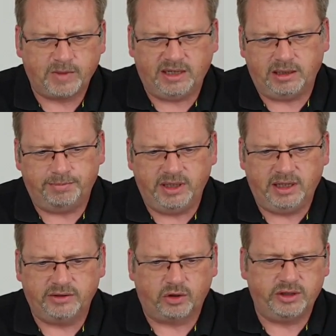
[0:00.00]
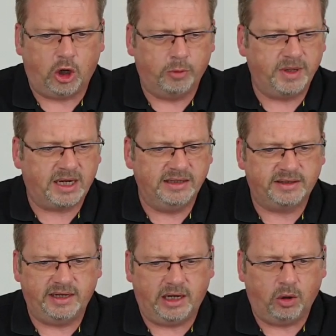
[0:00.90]
Caterpillar sollte auch bekannt
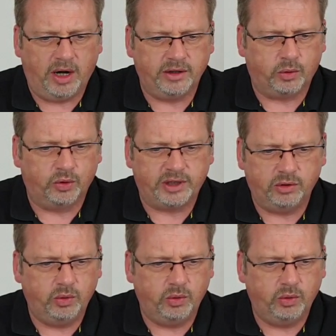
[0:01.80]
sein, auch ein großer